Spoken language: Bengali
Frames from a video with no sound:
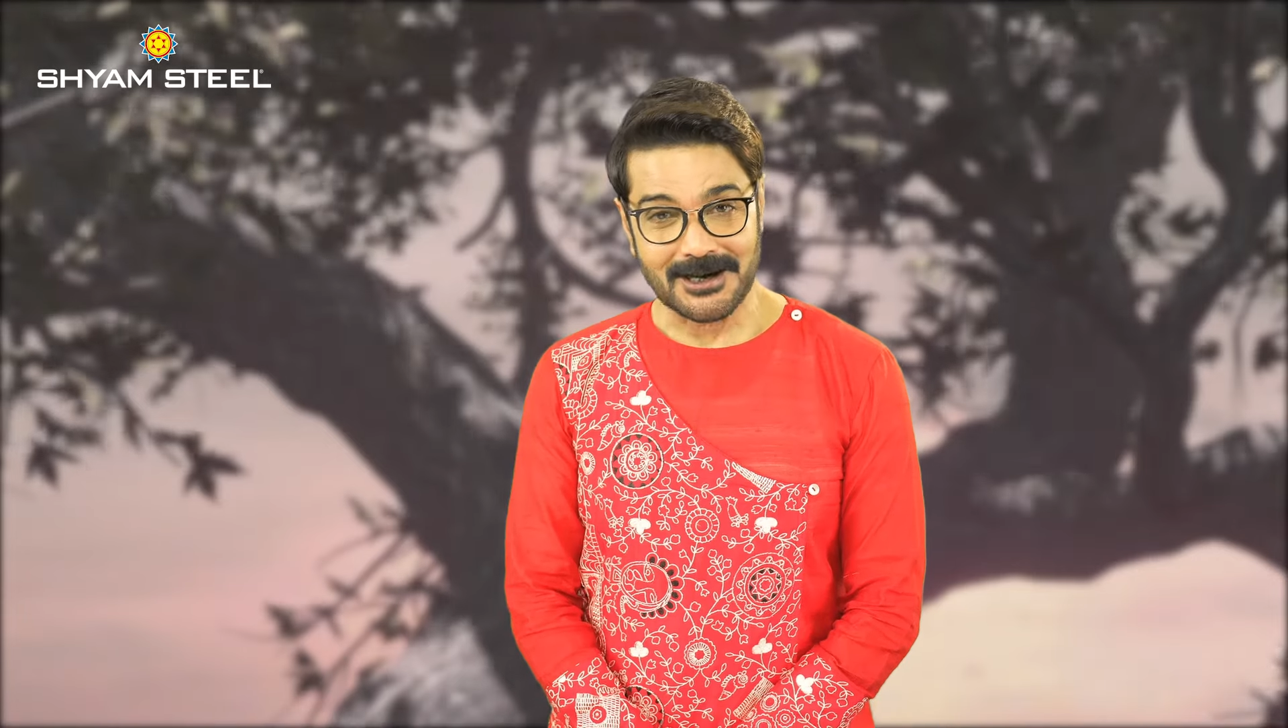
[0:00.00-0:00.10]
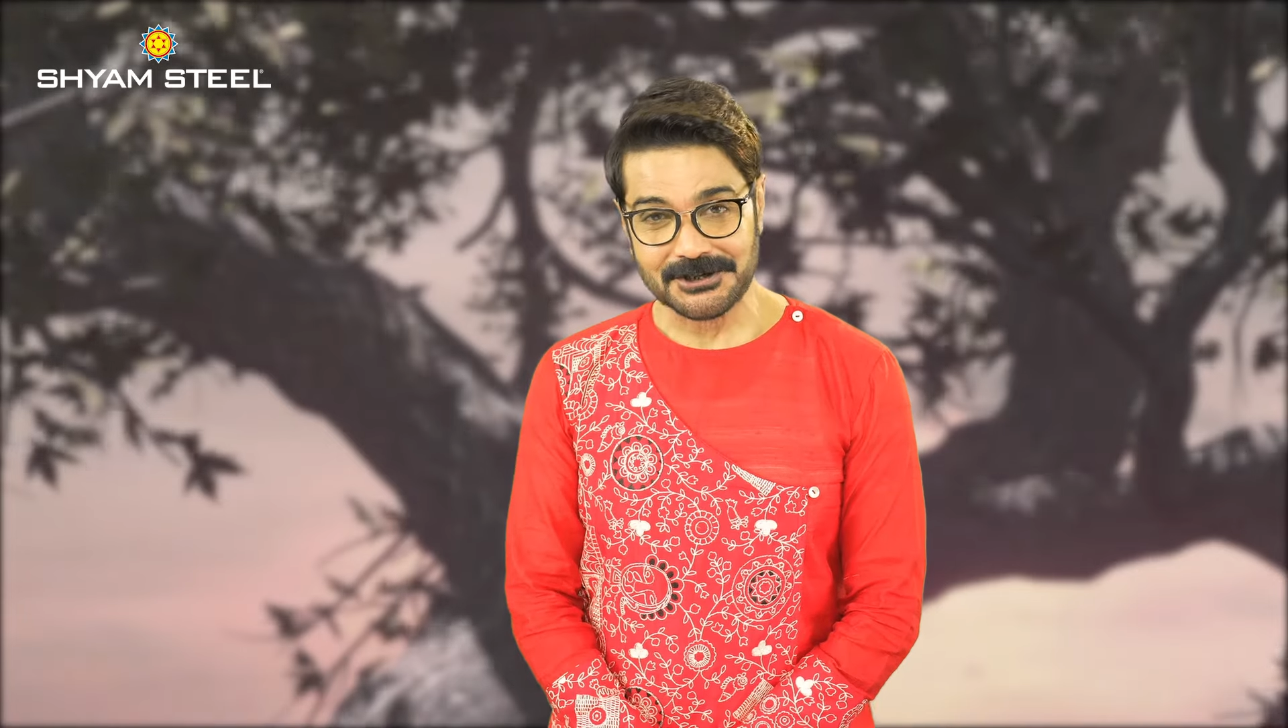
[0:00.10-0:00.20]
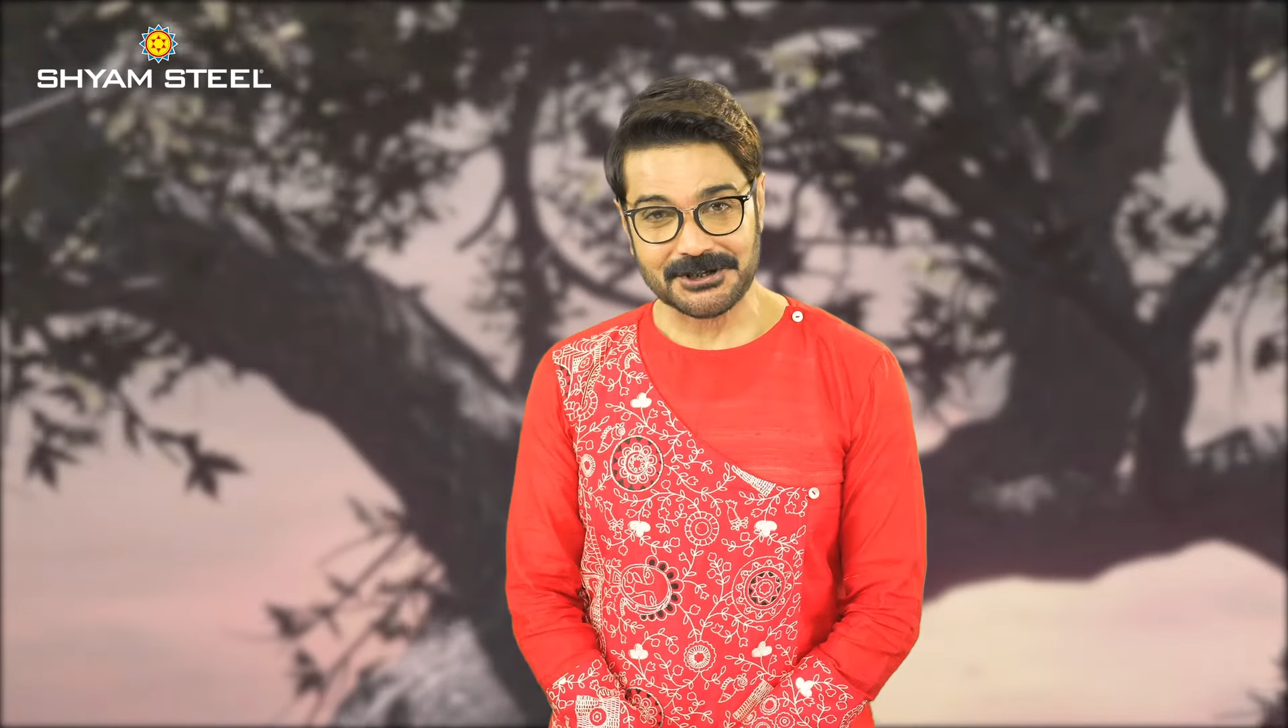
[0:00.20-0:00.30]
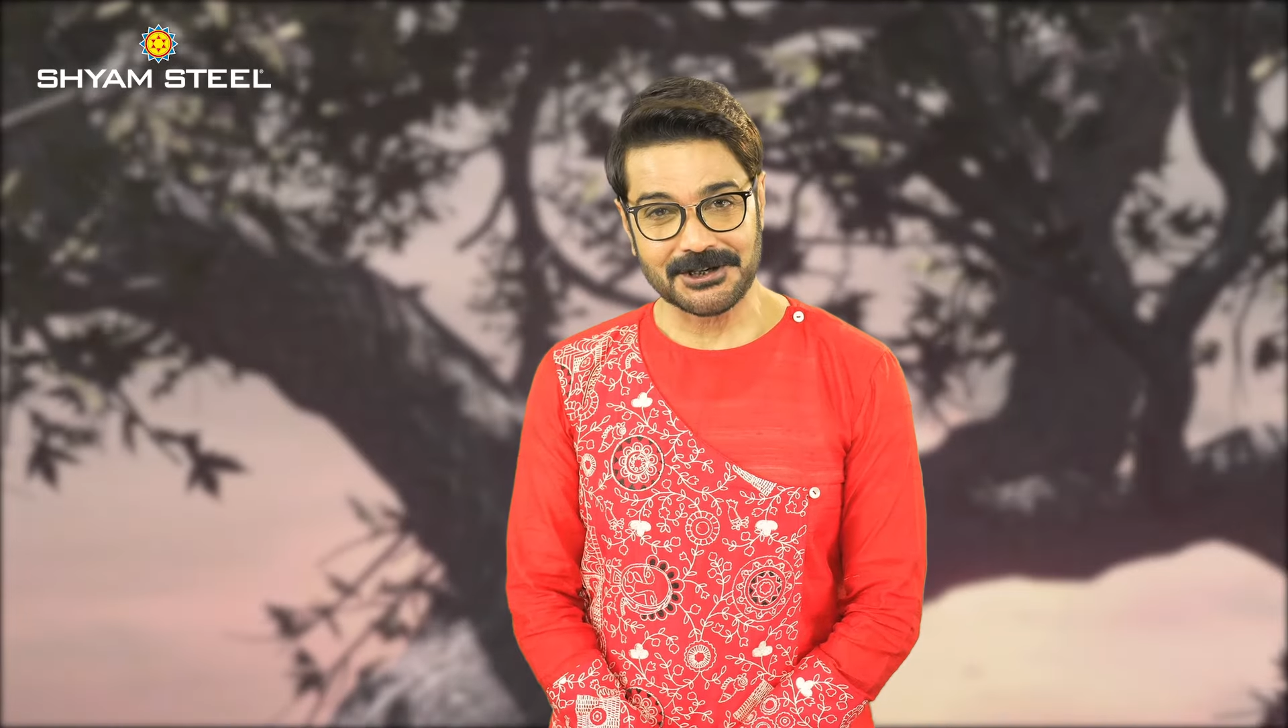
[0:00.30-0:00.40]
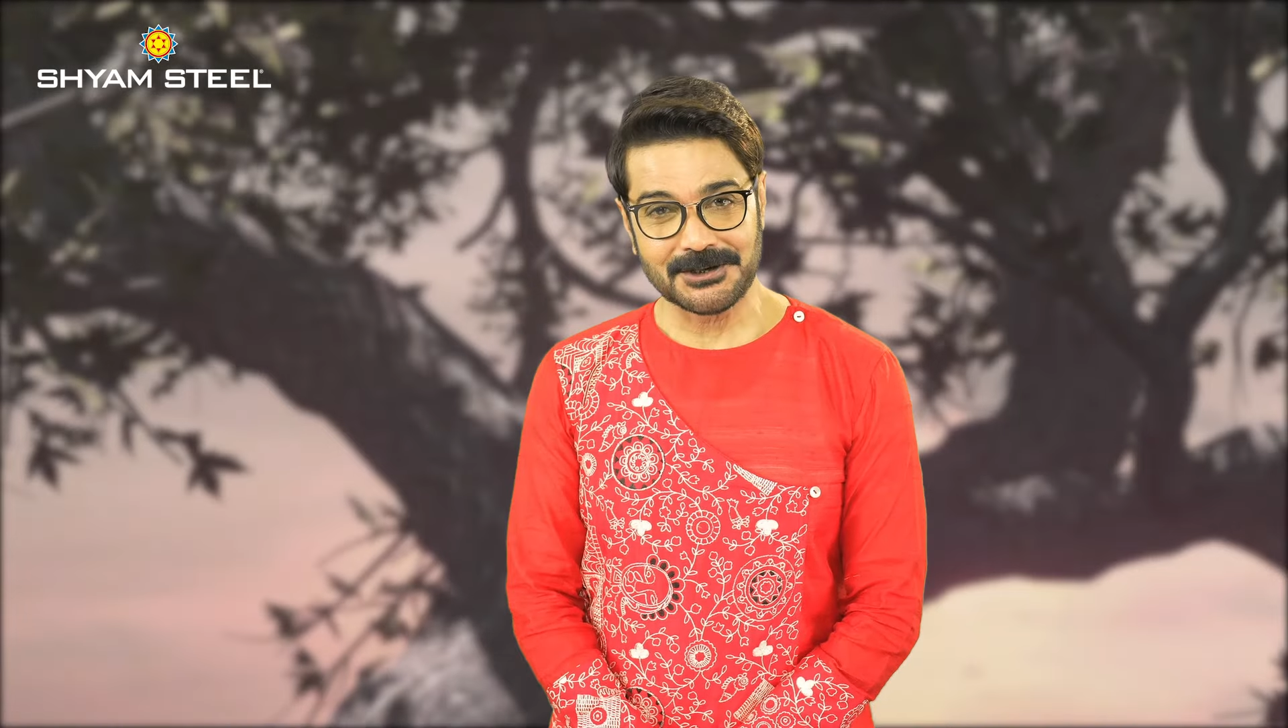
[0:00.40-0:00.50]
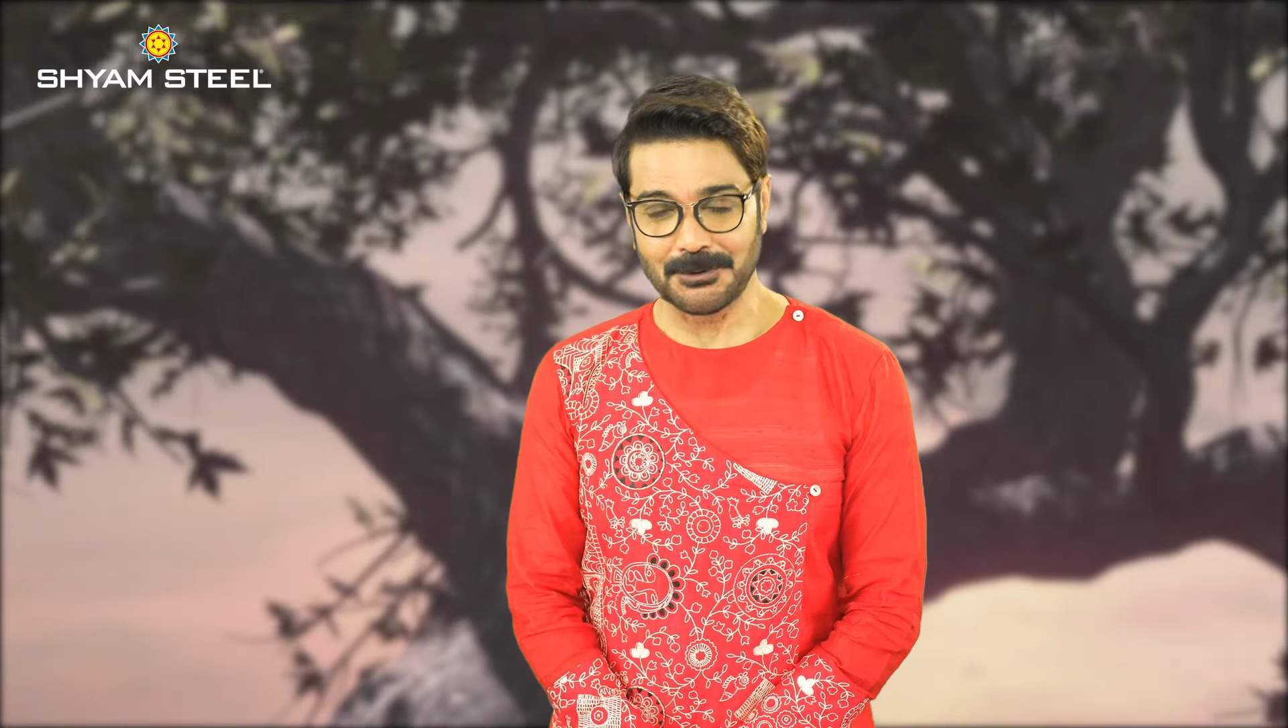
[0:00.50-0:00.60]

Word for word: আসে